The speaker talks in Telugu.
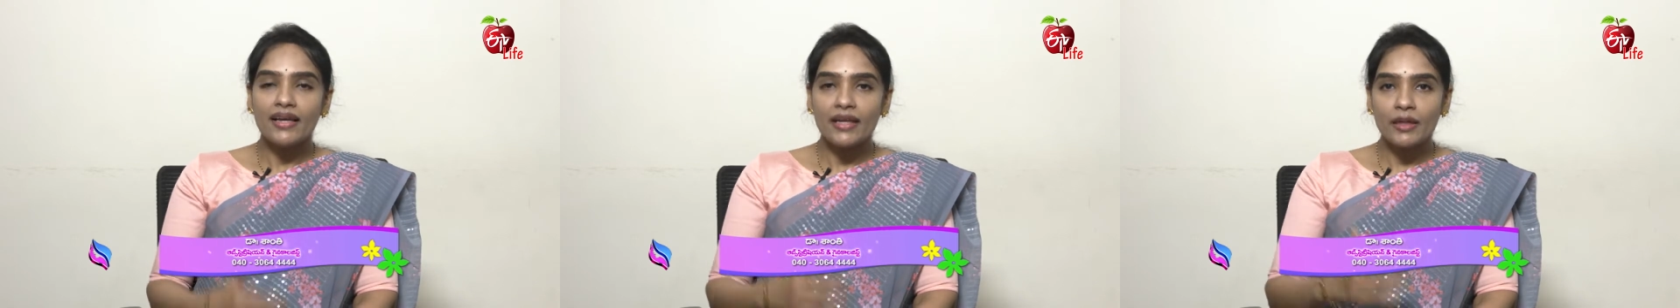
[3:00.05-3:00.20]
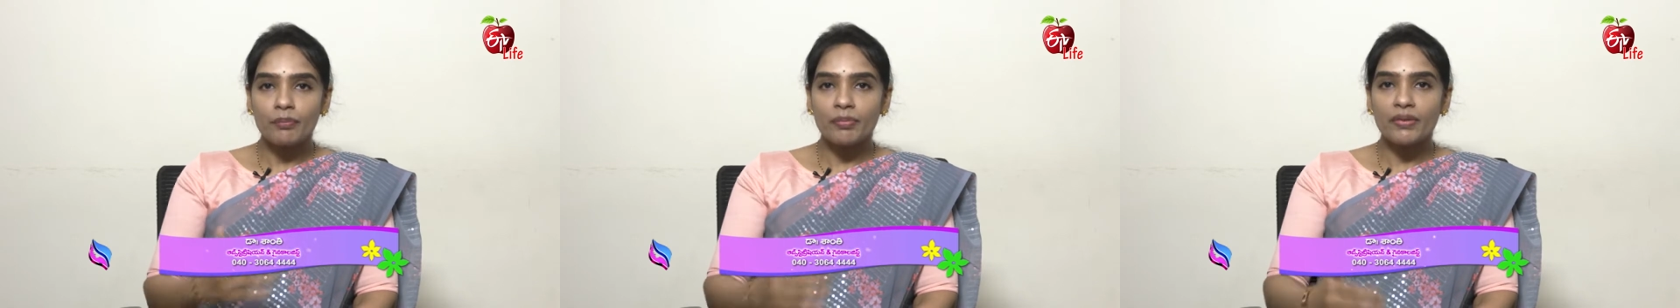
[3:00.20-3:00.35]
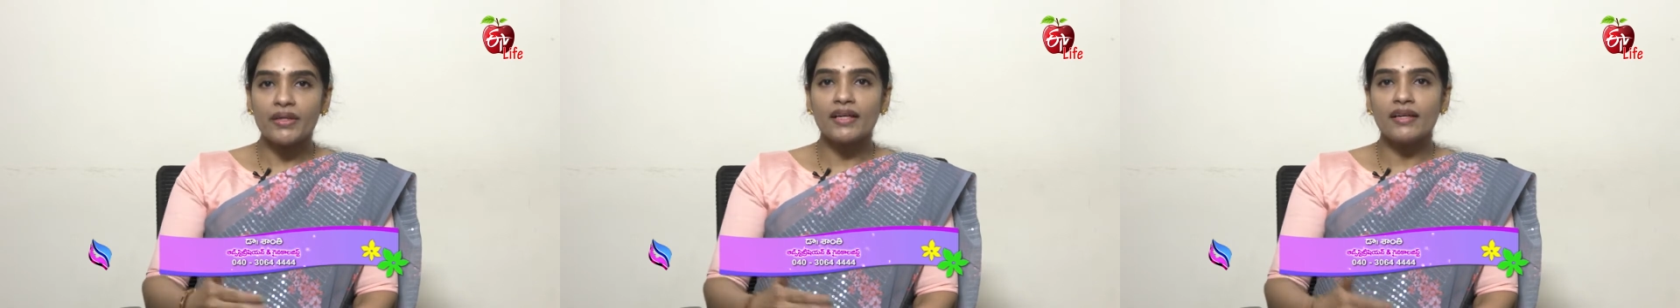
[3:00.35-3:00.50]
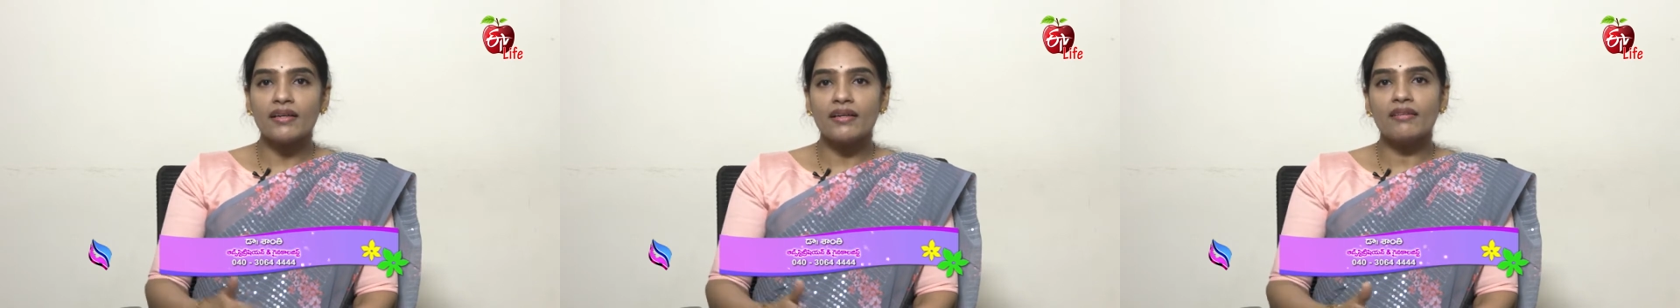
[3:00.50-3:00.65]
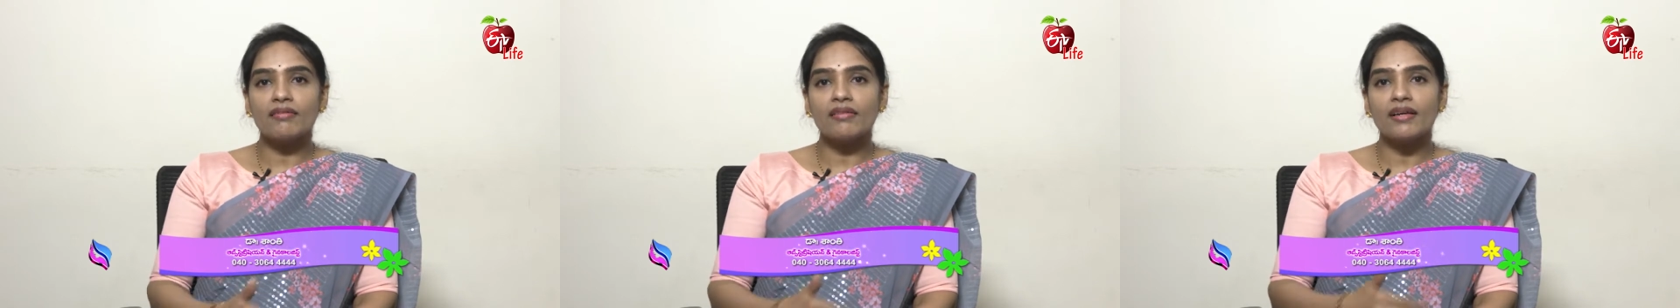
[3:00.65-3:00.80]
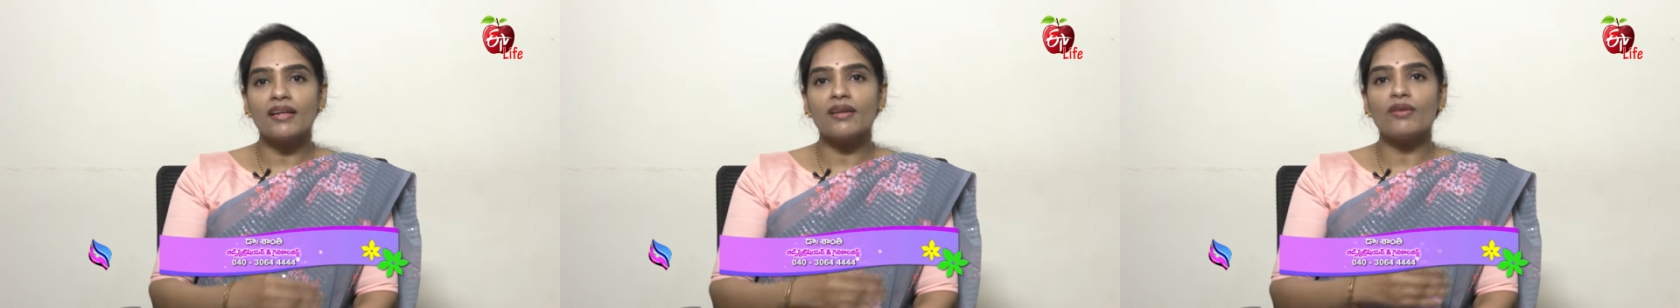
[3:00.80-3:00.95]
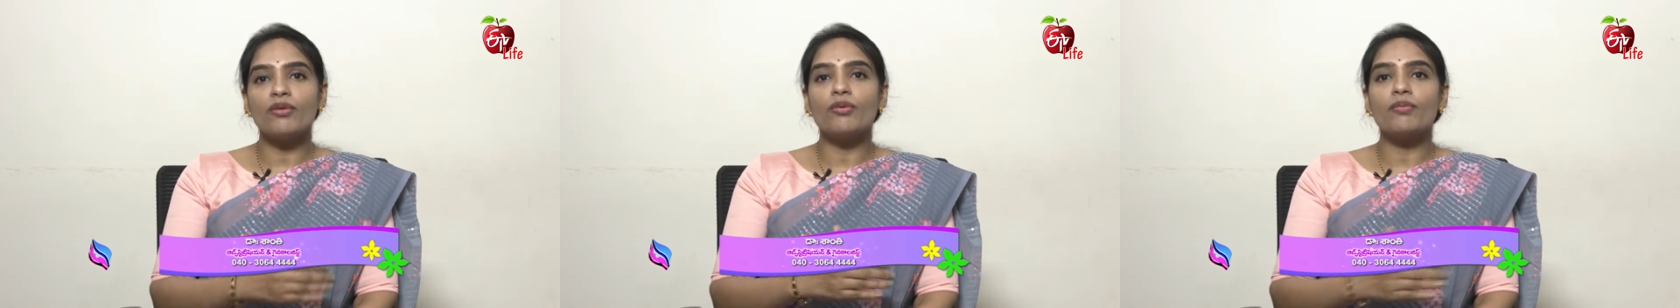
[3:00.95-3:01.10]
ఈ పిఐడి
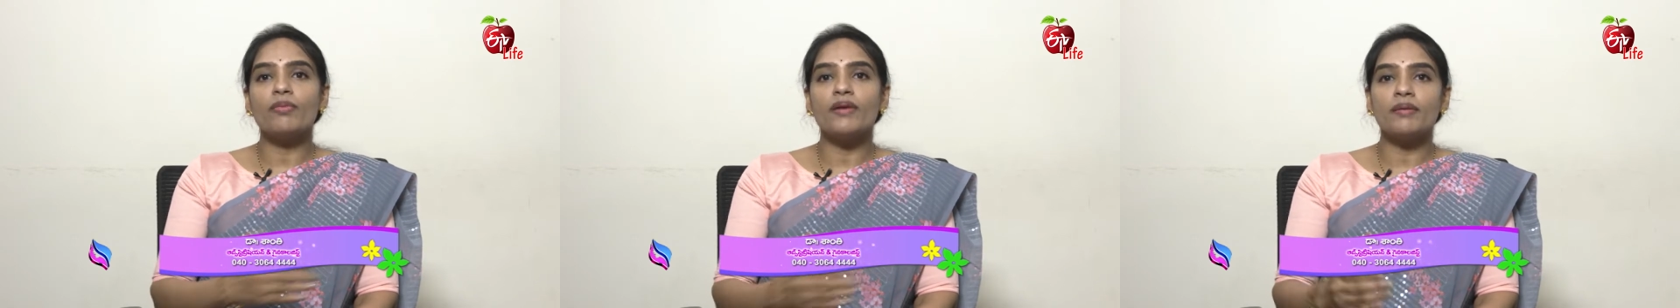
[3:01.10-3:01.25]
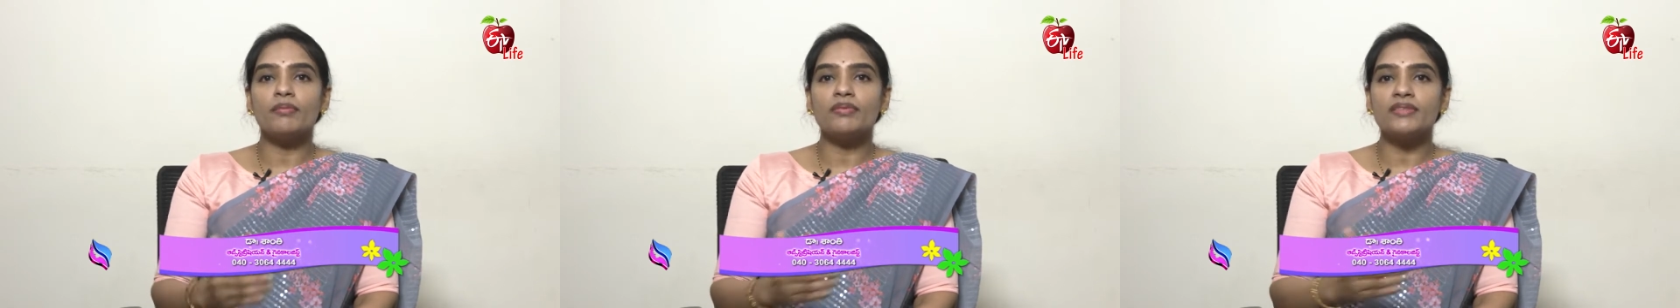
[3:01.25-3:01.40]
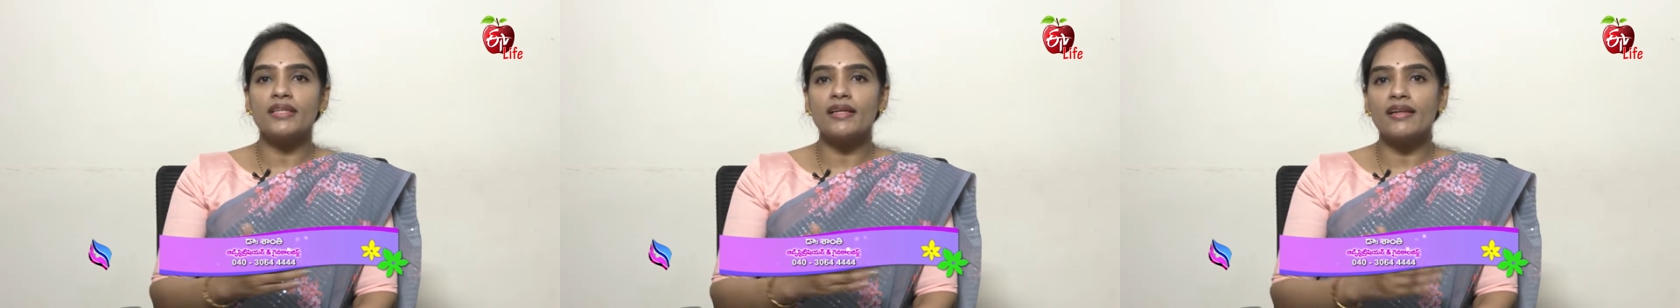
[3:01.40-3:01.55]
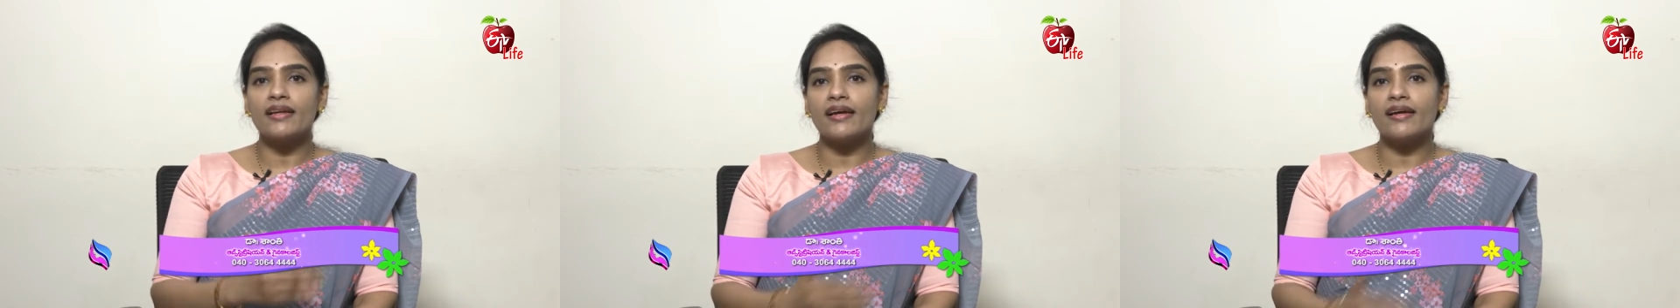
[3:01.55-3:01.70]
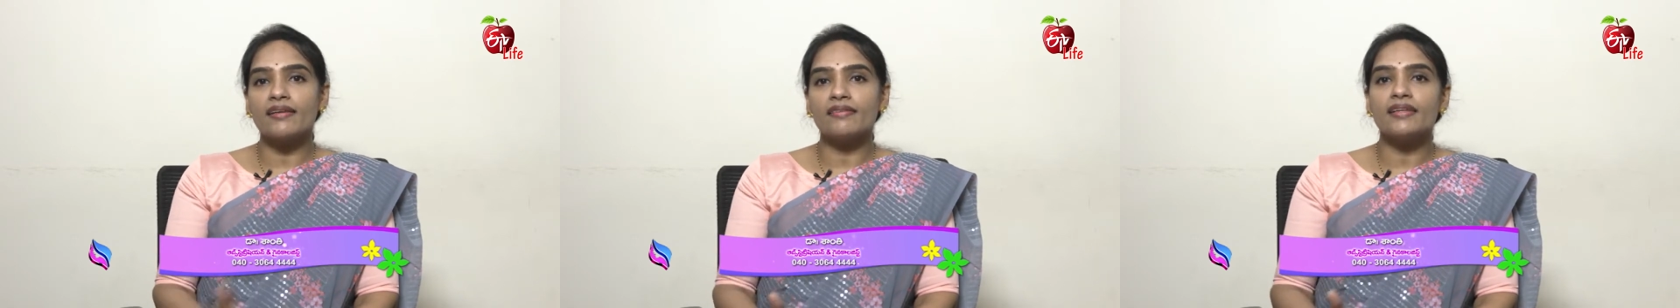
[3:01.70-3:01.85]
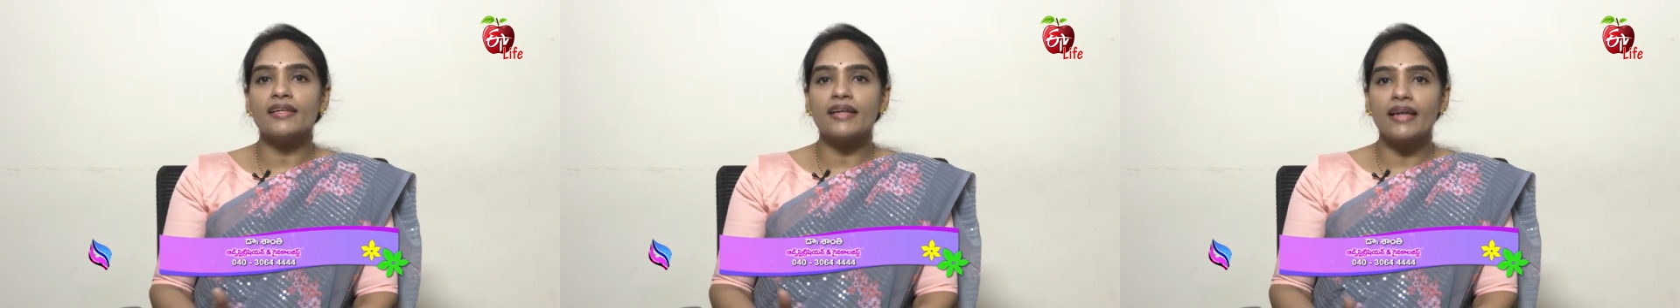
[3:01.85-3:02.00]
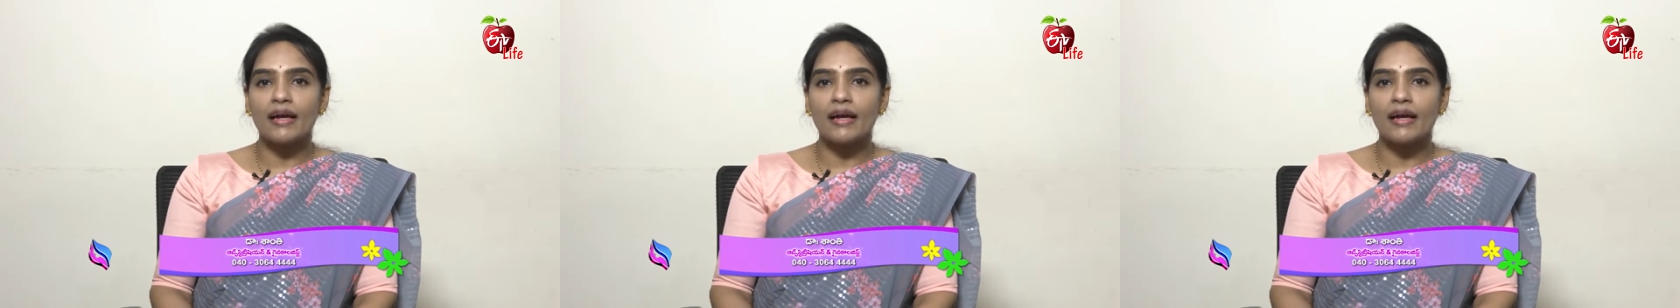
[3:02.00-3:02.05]
వల్ల లోపల సీలియా అంతా